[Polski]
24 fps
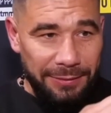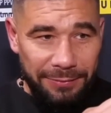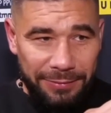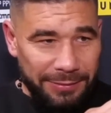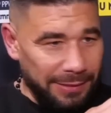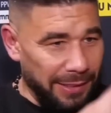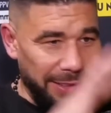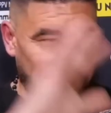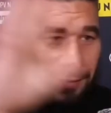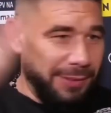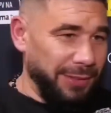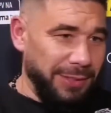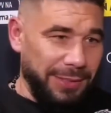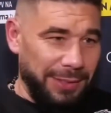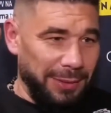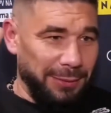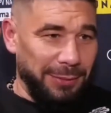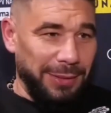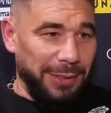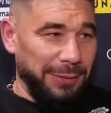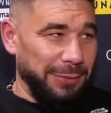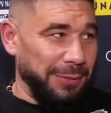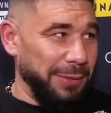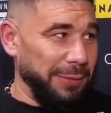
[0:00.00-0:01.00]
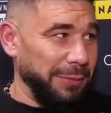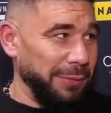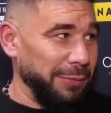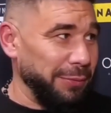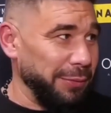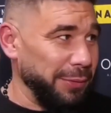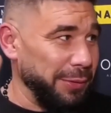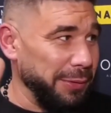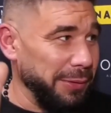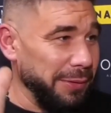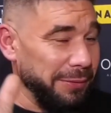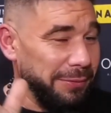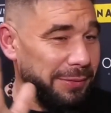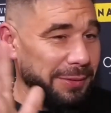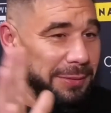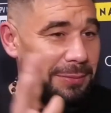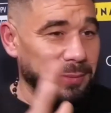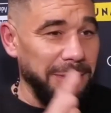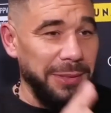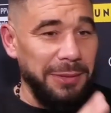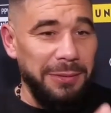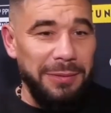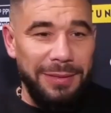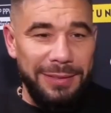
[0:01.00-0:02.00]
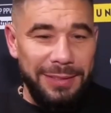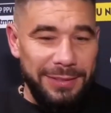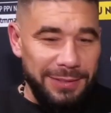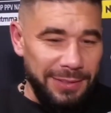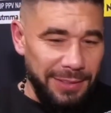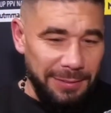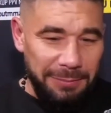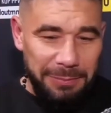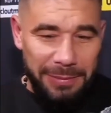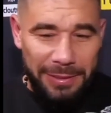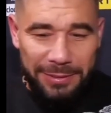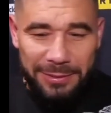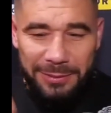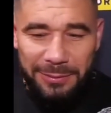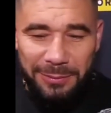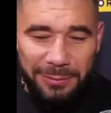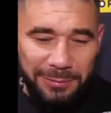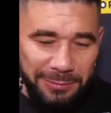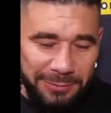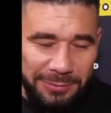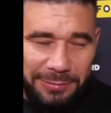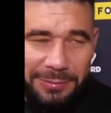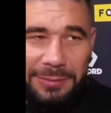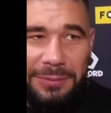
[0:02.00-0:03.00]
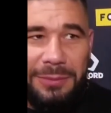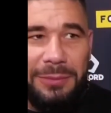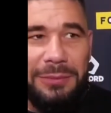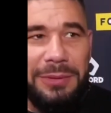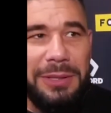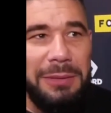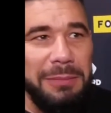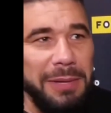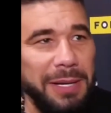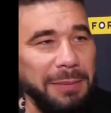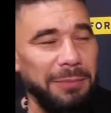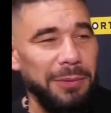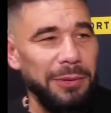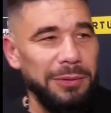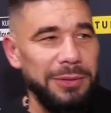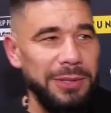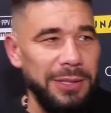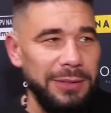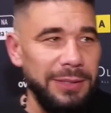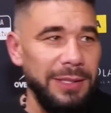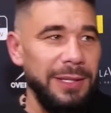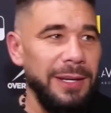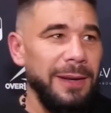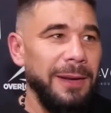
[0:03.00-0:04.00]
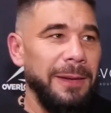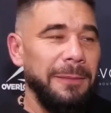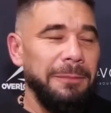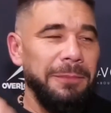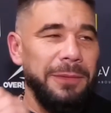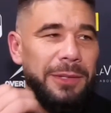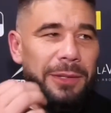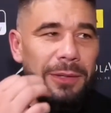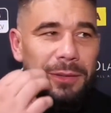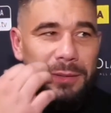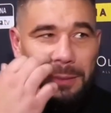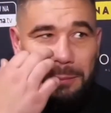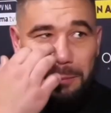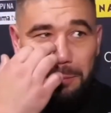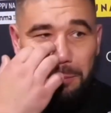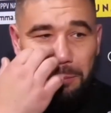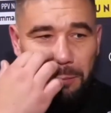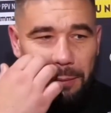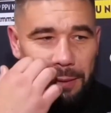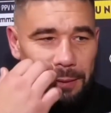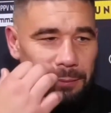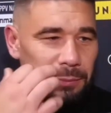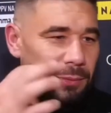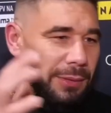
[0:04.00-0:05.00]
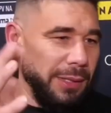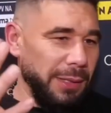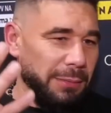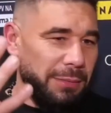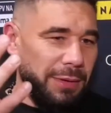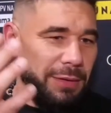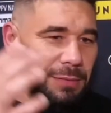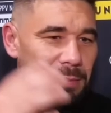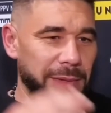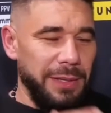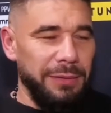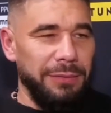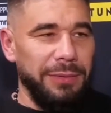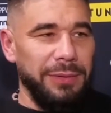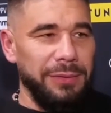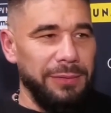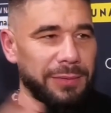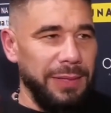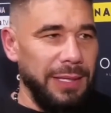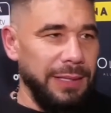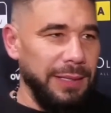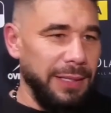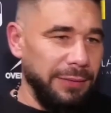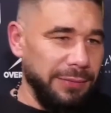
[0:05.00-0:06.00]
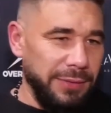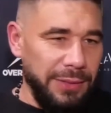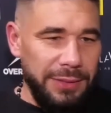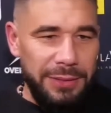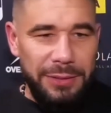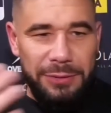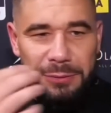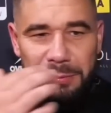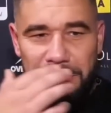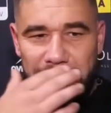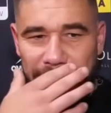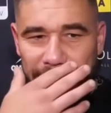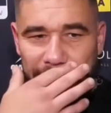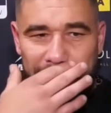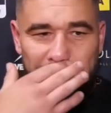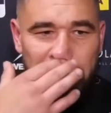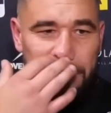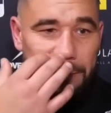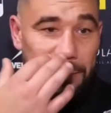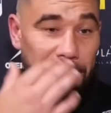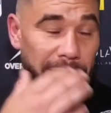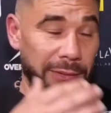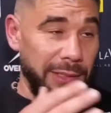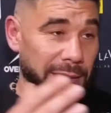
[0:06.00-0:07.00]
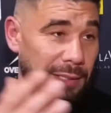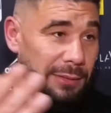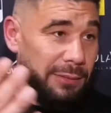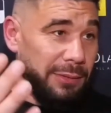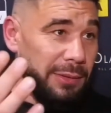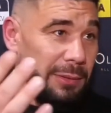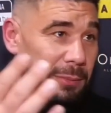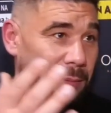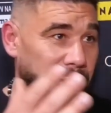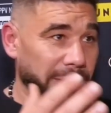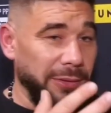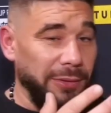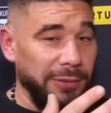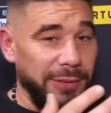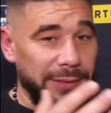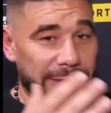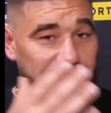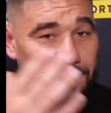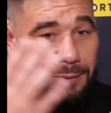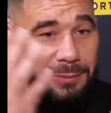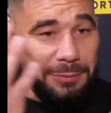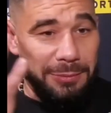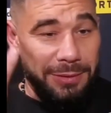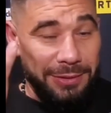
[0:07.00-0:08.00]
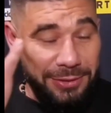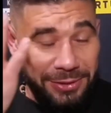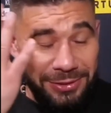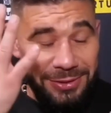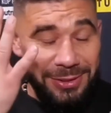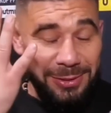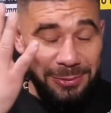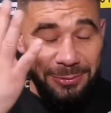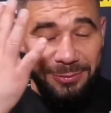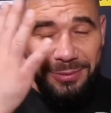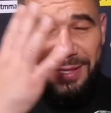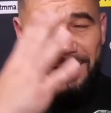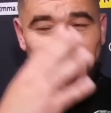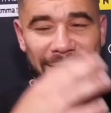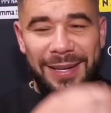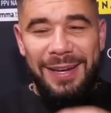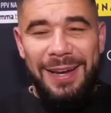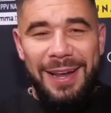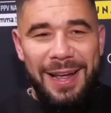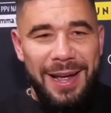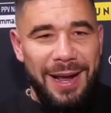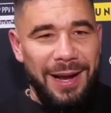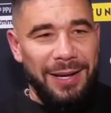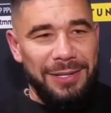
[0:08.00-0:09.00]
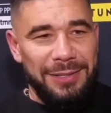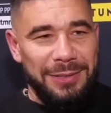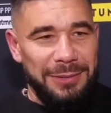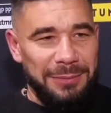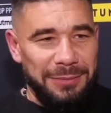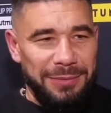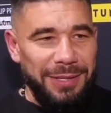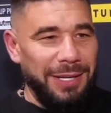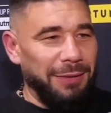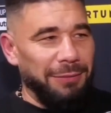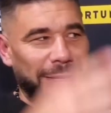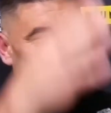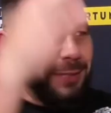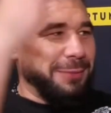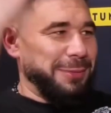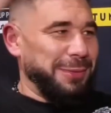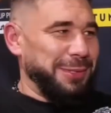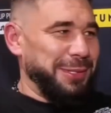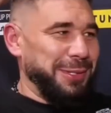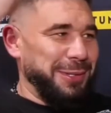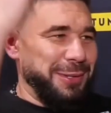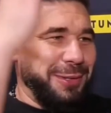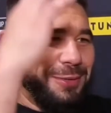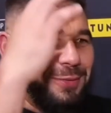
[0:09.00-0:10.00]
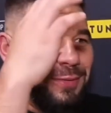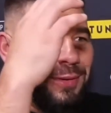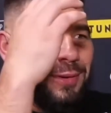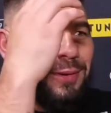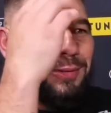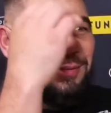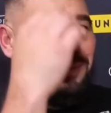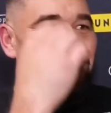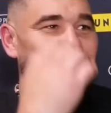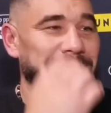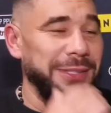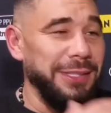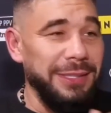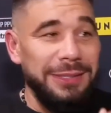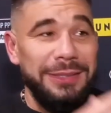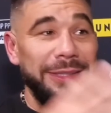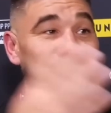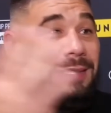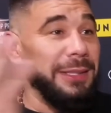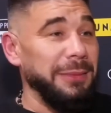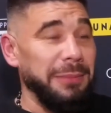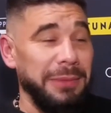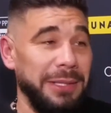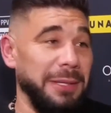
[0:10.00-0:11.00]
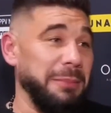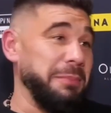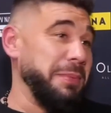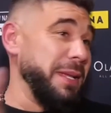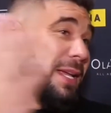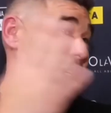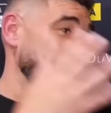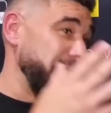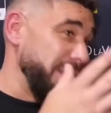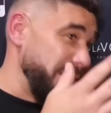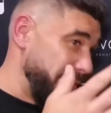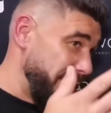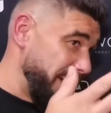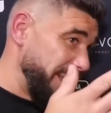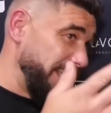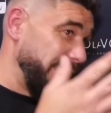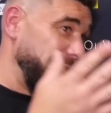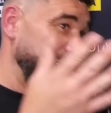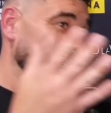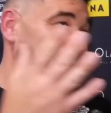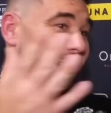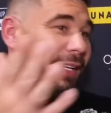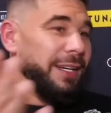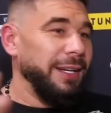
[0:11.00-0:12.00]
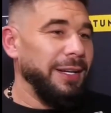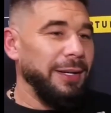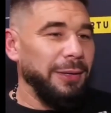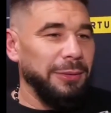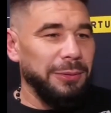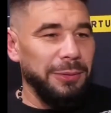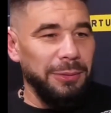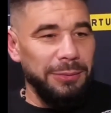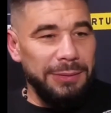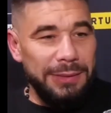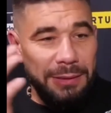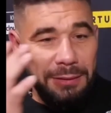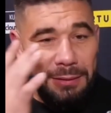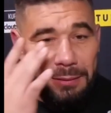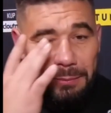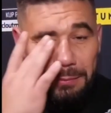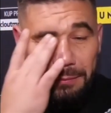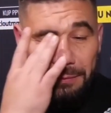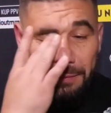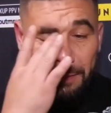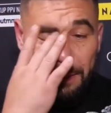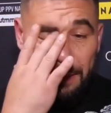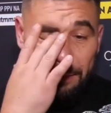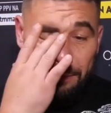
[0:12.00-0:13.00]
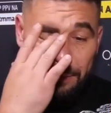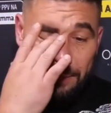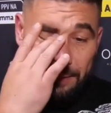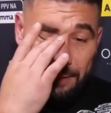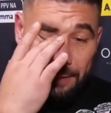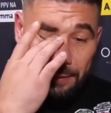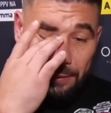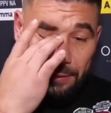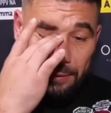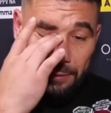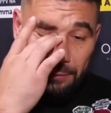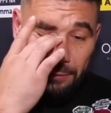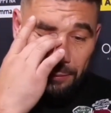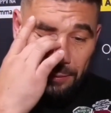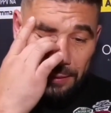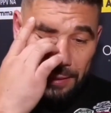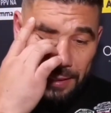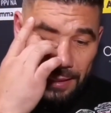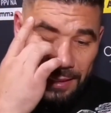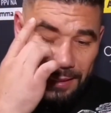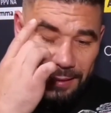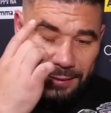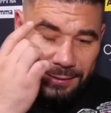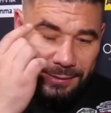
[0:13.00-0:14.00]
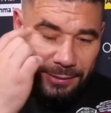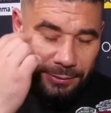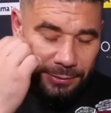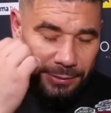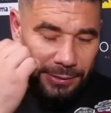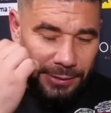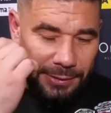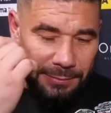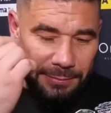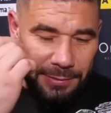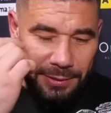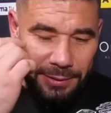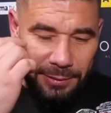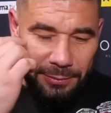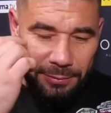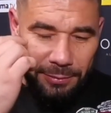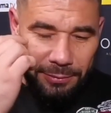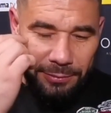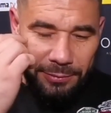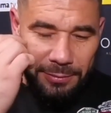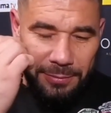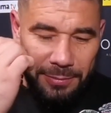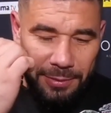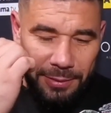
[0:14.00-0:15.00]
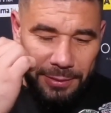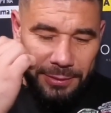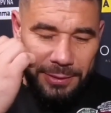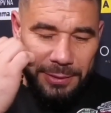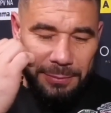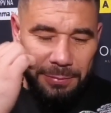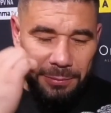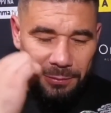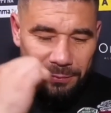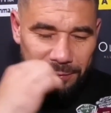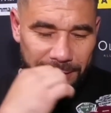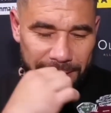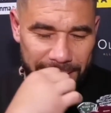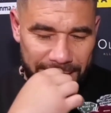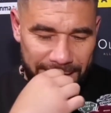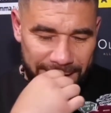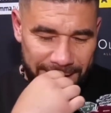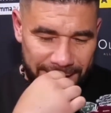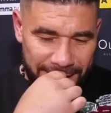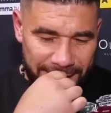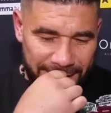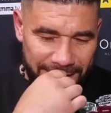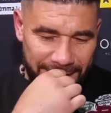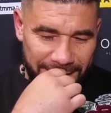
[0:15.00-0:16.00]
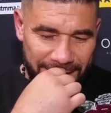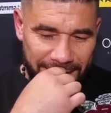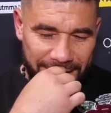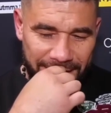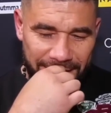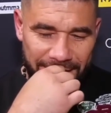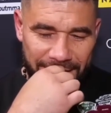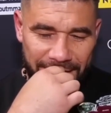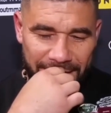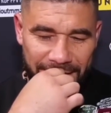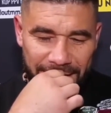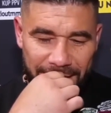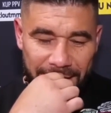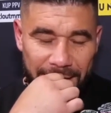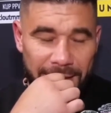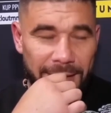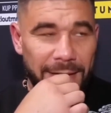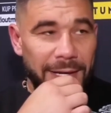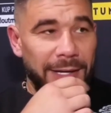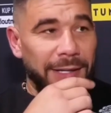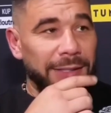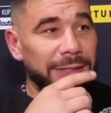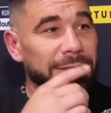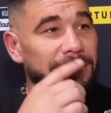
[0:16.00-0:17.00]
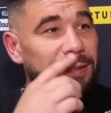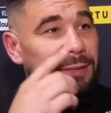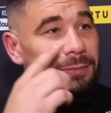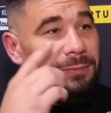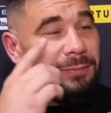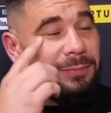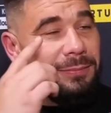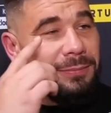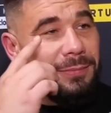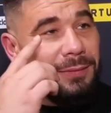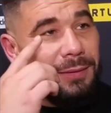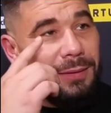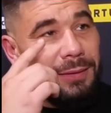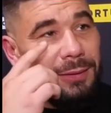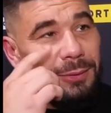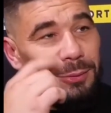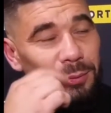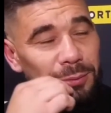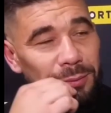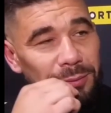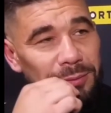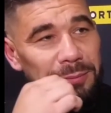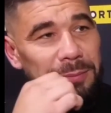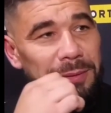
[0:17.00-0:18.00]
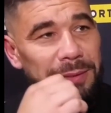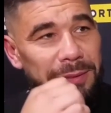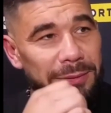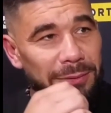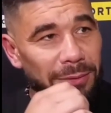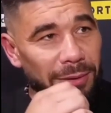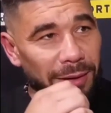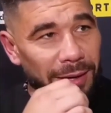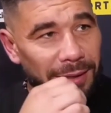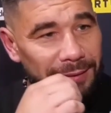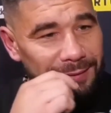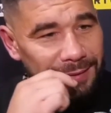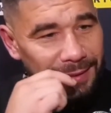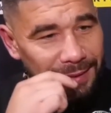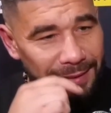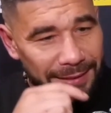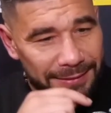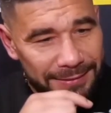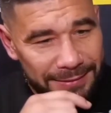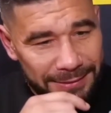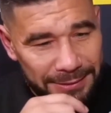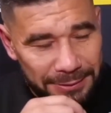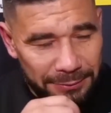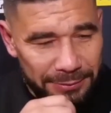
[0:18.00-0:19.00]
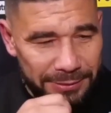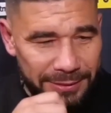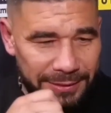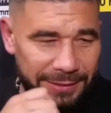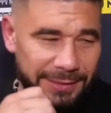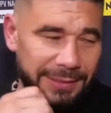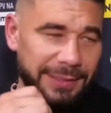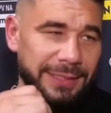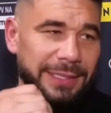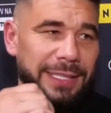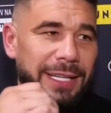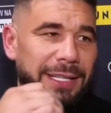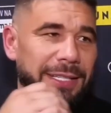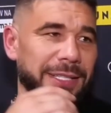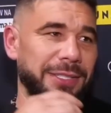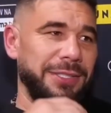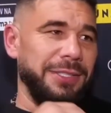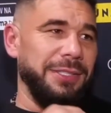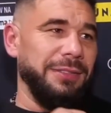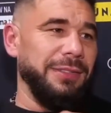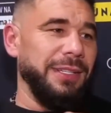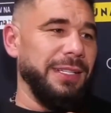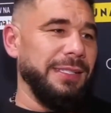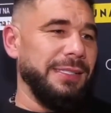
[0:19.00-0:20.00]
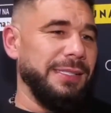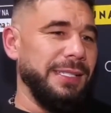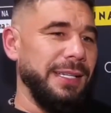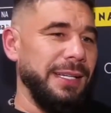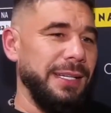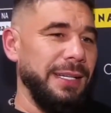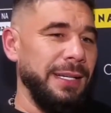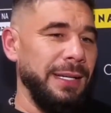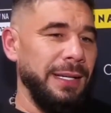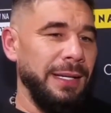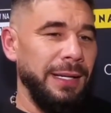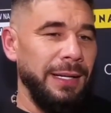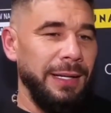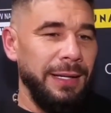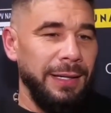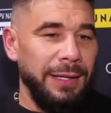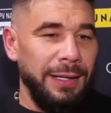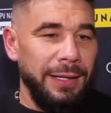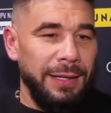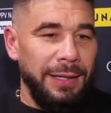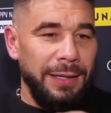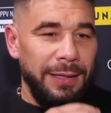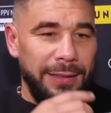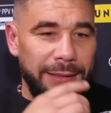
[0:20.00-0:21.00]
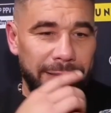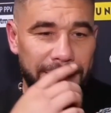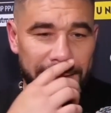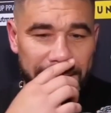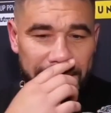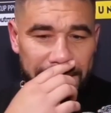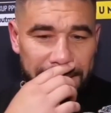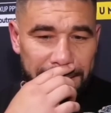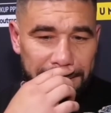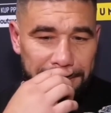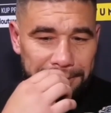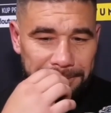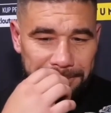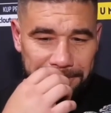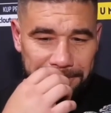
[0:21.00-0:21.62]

i wydaje się, że ja od razu się odwróciłem w tym ringu, a nie, że ja mhm. pierwszą rundę miałem dosiad i go tam tłukłem, druga była w miarę wyrównana, a w trzeciej już mi zabrakło tego tlenu i to pod koniec. Nie? To była trzecia runda, a każdy mówi, a wlazłeś tylko i wychodzisz. Nie, nikt nie był na pierwszej walki, którą mhm. całą wygrałem wszystkie trzy rundy, ale co się zmieniło, to mogę ci powiedzieć, że się dużo zmieniło, a teraz jeszcze w ostatnich dniach jeszcze więcej. Mhm. I